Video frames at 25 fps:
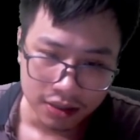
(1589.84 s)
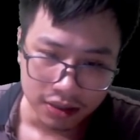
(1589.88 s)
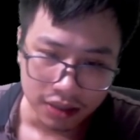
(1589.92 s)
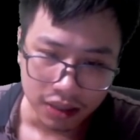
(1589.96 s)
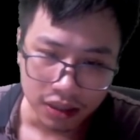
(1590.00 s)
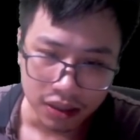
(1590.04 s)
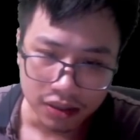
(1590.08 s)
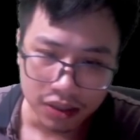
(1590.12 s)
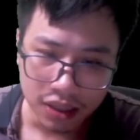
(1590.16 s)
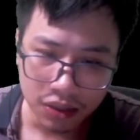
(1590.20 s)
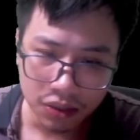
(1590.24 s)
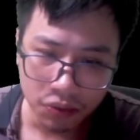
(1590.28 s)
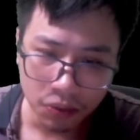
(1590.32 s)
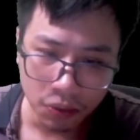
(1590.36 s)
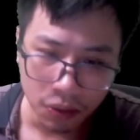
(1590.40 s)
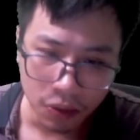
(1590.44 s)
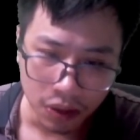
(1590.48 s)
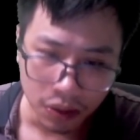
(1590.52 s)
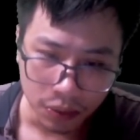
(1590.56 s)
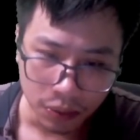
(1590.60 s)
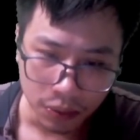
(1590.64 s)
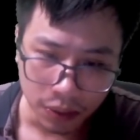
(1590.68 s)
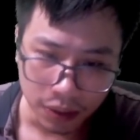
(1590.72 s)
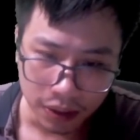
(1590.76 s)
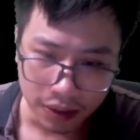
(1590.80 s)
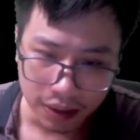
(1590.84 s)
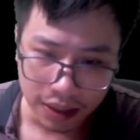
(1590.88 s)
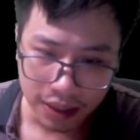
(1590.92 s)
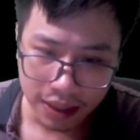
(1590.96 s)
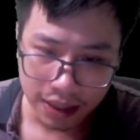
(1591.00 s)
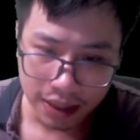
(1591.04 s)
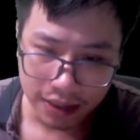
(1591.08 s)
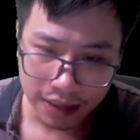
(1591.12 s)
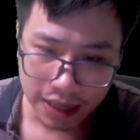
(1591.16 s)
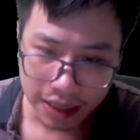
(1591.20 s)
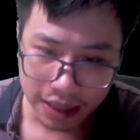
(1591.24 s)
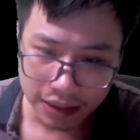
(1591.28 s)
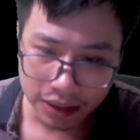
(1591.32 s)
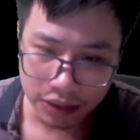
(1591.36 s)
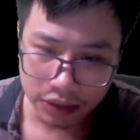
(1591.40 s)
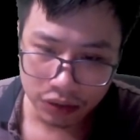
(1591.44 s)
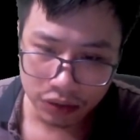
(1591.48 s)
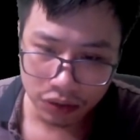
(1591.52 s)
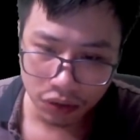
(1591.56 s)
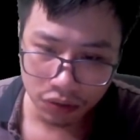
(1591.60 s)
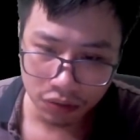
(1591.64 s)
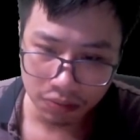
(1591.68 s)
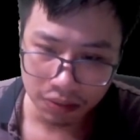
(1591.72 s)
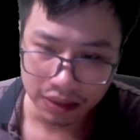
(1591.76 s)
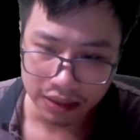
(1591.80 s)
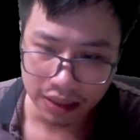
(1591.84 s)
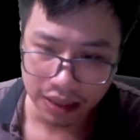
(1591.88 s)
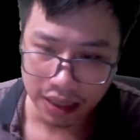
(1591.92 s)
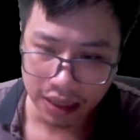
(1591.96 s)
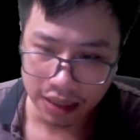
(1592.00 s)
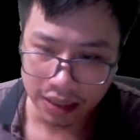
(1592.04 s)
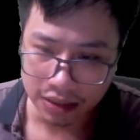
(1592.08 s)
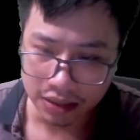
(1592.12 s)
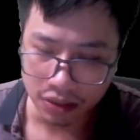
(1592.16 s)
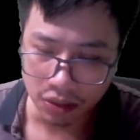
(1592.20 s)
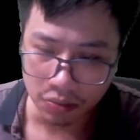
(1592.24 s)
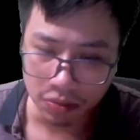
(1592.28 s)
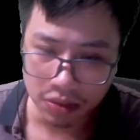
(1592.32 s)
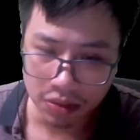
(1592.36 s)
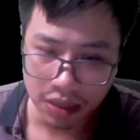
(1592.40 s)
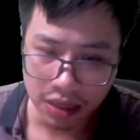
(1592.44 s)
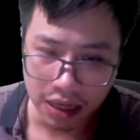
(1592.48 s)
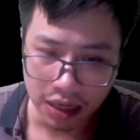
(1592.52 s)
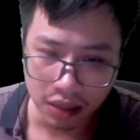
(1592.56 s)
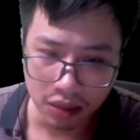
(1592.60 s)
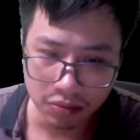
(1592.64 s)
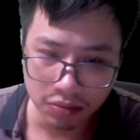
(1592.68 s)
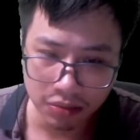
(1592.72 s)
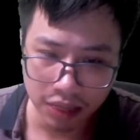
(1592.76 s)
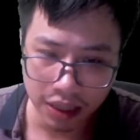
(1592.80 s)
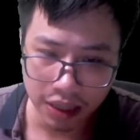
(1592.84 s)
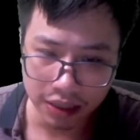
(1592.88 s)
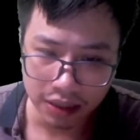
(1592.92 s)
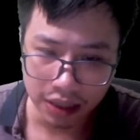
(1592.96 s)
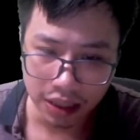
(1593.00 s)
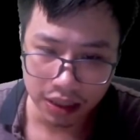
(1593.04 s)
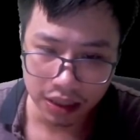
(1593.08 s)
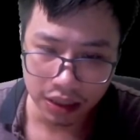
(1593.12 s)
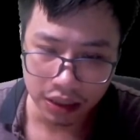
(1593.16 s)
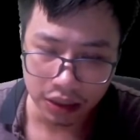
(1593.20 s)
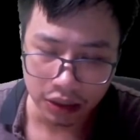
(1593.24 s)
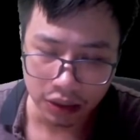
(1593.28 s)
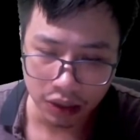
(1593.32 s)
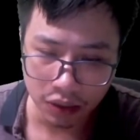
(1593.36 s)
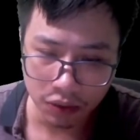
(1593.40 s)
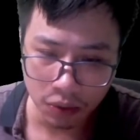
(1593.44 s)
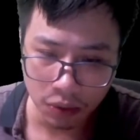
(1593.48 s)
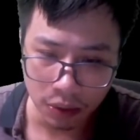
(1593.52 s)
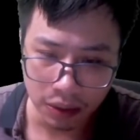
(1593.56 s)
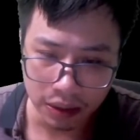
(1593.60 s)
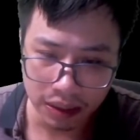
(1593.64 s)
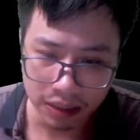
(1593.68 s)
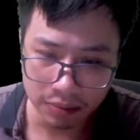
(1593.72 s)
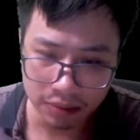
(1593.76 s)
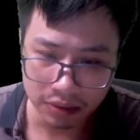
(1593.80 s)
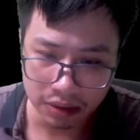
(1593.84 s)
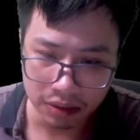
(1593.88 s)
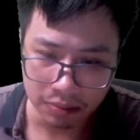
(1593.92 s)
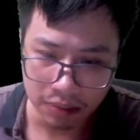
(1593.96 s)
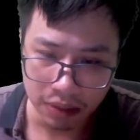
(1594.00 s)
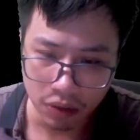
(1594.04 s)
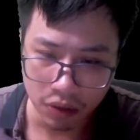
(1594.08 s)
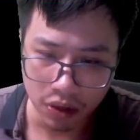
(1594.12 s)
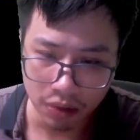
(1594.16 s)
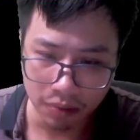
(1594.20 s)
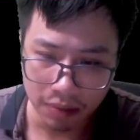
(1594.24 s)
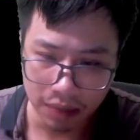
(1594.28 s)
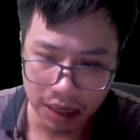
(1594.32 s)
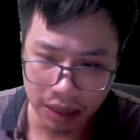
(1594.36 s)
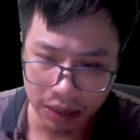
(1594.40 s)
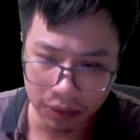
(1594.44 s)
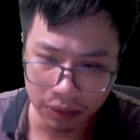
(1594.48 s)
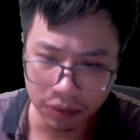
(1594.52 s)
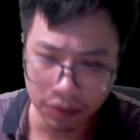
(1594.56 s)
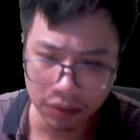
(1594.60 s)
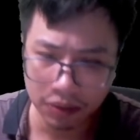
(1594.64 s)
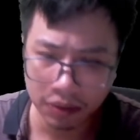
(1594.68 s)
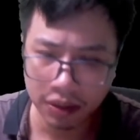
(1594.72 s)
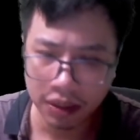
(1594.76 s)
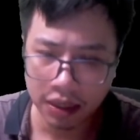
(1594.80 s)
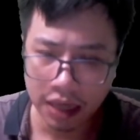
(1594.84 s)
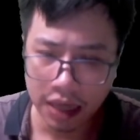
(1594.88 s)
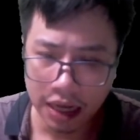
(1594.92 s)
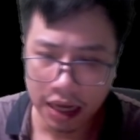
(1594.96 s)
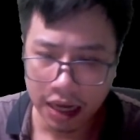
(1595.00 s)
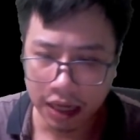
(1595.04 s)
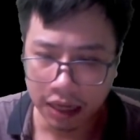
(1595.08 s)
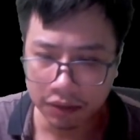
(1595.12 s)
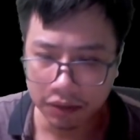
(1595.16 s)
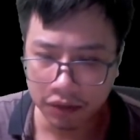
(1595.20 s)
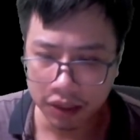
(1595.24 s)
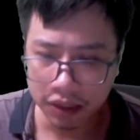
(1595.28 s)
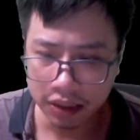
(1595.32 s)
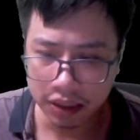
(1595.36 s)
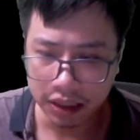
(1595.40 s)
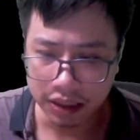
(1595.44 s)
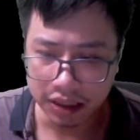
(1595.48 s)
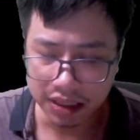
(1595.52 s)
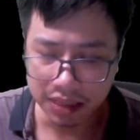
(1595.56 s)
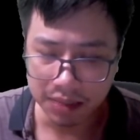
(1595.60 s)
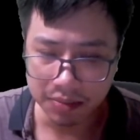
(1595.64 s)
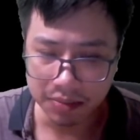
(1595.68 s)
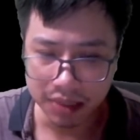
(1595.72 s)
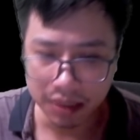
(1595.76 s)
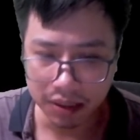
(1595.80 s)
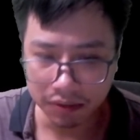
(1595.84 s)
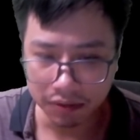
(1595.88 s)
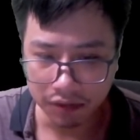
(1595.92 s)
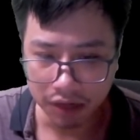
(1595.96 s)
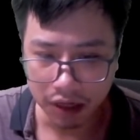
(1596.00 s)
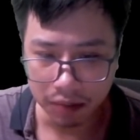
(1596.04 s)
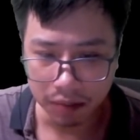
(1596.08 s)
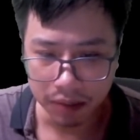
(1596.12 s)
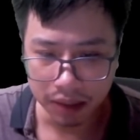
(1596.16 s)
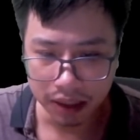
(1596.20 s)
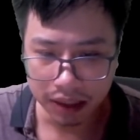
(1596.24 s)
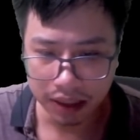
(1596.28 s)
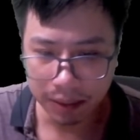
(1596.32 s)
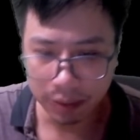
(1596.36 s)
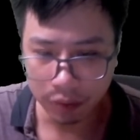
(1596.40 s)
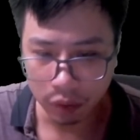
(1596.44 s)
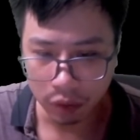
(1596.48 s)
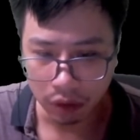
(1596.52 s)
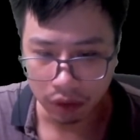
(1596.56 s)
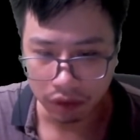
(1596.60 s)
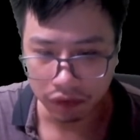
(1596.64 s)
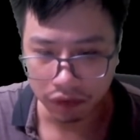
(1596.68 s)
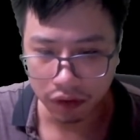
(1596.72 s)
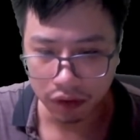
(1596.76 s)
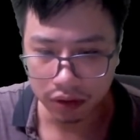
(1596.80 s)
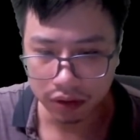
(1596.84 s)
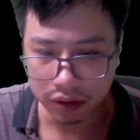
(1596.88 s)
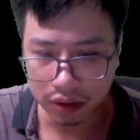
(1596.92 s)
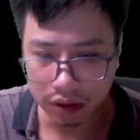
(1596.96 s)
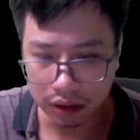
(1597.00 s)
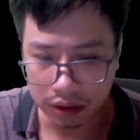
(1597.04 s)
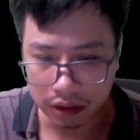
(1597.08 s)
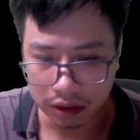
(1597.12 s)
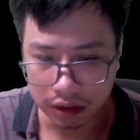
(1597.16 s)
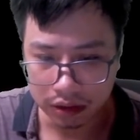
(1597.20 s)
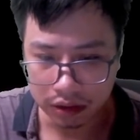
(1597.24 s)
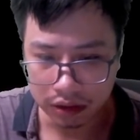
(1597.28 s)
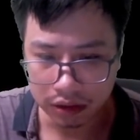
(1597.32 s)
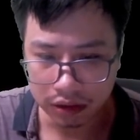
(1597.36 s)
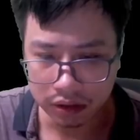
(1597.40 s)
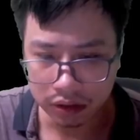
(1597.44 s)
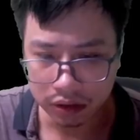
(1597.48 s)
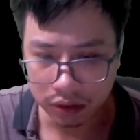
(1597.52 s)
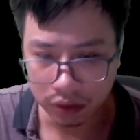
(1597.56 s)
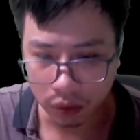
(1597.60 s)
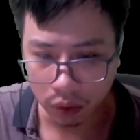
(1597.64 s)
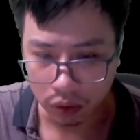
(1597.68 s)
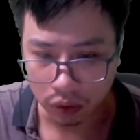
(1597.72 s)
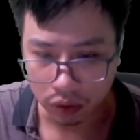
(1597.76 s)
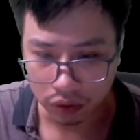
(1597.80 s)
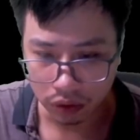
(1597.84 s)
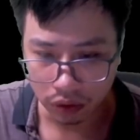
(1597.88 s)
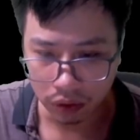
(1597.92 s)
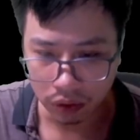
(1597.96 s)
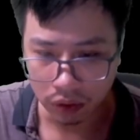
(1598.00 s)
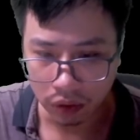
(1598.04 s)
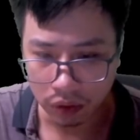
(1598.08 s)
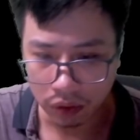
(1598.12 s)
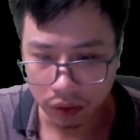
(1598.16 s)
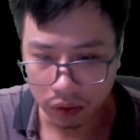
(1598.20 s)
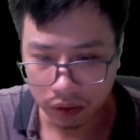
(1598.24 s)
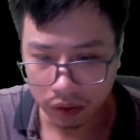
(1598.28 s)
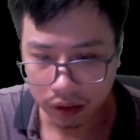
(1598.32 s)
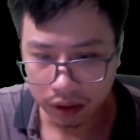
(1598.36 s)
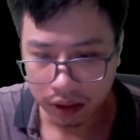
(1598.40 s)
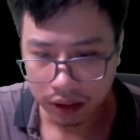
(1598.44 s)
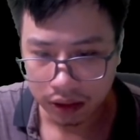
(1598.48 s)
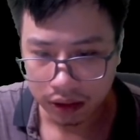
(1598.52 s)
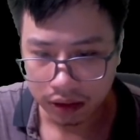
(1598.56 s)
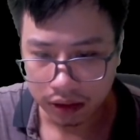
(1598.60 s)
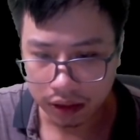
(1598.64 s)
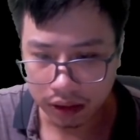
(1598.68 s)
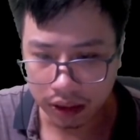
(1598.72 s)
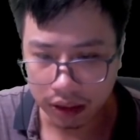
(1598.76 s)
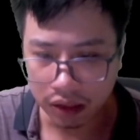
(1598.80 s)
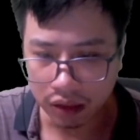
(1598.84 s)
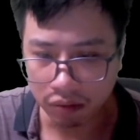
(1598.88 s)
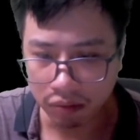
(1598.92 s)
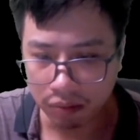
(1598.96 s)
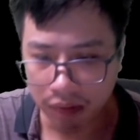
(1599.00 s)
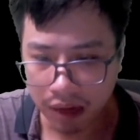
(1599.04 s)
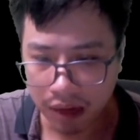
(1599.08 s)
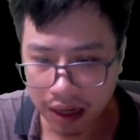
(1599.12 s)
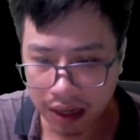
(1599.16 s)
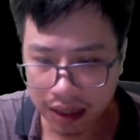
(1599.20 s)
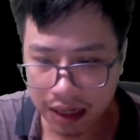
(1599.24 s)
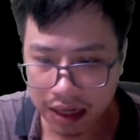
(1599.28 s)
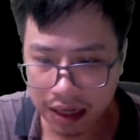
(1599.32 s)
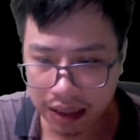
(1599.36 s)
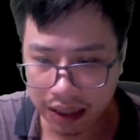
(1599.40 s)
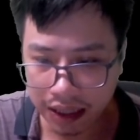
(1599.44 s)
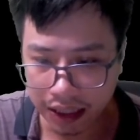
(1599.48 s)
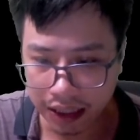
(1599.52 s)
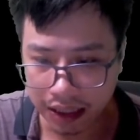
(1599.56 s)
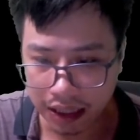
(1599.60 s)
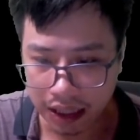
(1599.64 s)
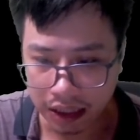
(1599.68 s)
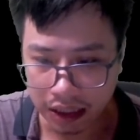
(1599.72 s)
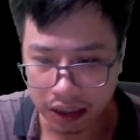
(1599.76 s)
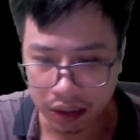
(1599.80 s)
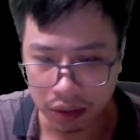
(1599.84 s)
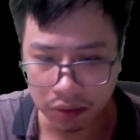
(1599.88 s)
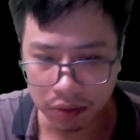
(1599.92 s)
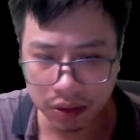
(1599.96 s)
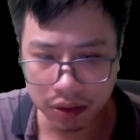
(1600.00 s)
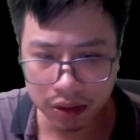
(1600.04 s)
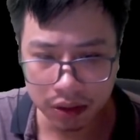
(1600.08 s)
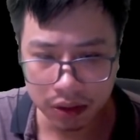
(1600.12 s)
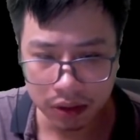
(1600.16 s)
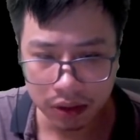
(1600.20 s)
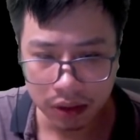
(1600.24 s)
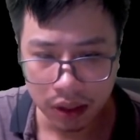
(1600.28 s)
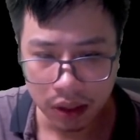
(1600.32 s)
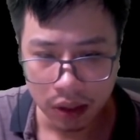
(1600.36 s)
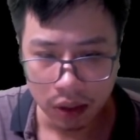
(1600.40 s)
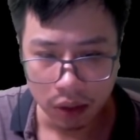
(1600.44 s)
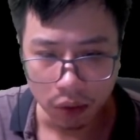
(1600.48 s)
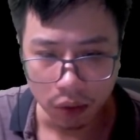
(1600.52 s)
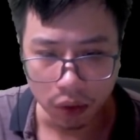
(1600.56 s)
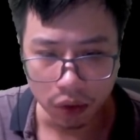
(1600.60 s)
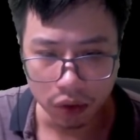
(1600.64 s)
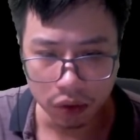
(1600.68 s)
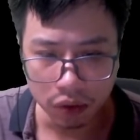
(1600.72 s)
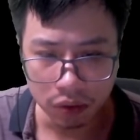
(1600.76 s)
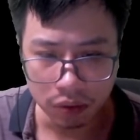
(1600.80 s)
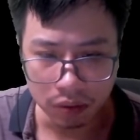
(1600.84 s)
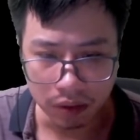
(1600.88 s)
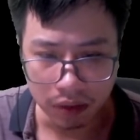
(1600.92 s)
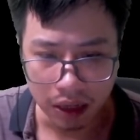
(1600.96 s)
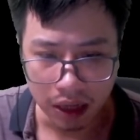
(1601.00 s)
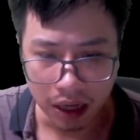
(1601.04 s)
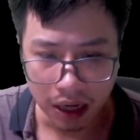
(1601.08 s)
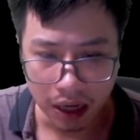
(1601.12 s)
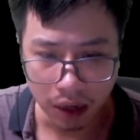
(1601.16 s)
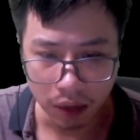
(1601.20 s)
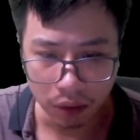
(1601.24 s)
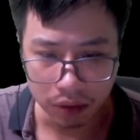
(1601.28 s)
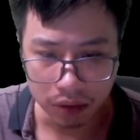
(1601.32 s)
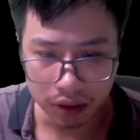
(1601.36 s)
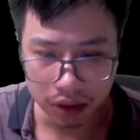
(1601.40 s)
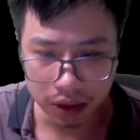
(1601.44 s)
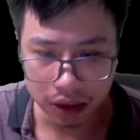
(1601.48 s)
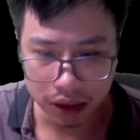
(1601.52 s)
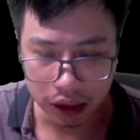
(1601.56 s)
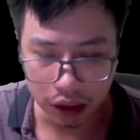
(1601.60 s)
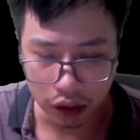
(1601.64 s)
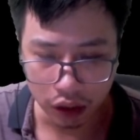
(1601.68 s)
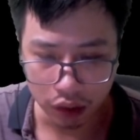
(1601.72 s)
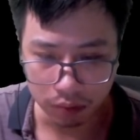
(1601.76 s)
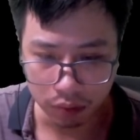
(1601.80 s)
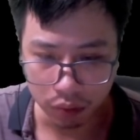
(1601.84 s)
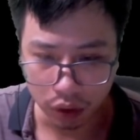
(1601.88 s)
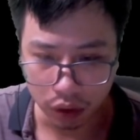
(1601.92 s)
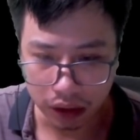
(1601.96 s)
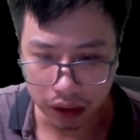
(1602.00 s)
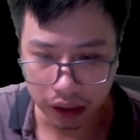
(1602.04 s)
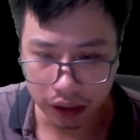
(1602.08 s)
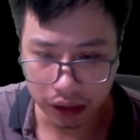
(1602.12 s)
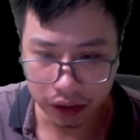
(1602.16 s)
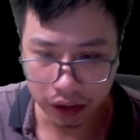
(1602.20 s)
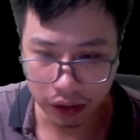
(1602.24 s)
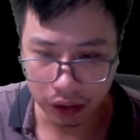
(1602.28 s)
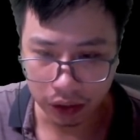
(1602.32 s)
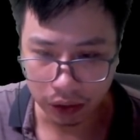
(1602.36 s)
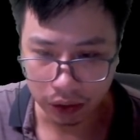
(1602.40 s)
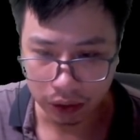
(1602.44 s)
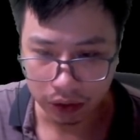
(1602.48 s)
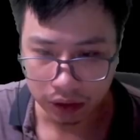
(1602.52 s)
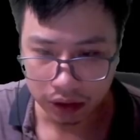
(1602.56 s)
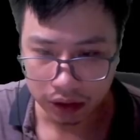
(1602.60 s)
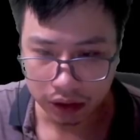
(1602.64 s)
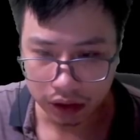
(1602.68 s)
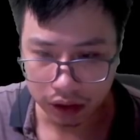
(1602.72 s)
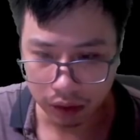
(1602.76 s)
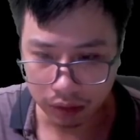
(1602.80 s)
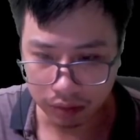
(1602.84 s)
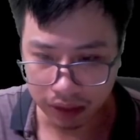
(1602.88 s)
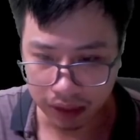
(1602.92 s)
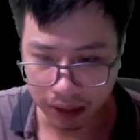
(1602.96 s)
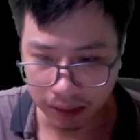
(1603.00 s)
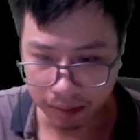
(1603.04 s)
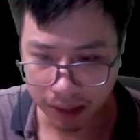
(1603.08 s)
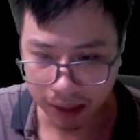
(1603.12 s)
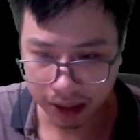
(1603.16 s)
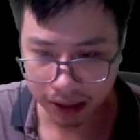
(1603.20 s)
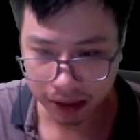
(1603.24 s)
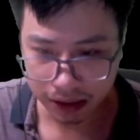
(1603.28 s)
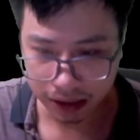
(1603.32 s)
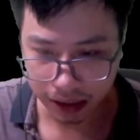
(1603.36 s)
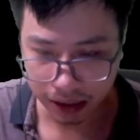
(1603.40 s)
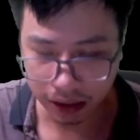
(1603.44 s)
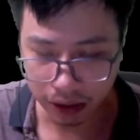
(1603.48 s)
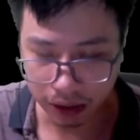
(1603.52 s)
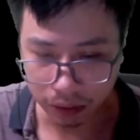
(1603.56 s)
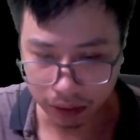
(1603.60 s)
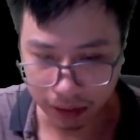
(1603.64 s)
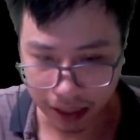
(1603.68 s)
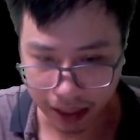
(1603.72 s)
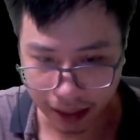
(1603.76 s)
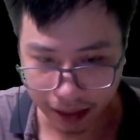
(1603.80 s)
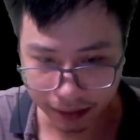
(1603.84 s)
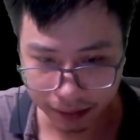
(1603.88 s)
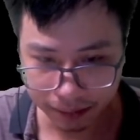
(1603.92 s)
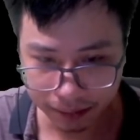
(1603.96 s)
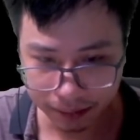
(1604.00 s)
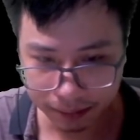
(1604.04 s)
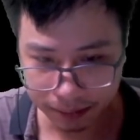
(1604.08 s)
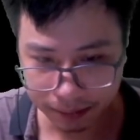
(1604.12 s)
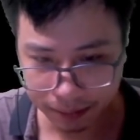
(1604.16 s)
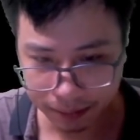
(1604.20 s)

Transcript: Thần sắc của Huyền La Đại Thiên Tôn bình thản, giống như là không nghe thấy lời nói của nam tử mặc hoàng bào. Hắn vẫn nhìn chằm chằm vào mi tâm của pho tượng cổ tổ, nhìn hồng mang đang ngày càng yếu ớt, cuối cùng hầu như chỉ còn một tia nhỏ, trong nháy mắt sẽ tiêu tán.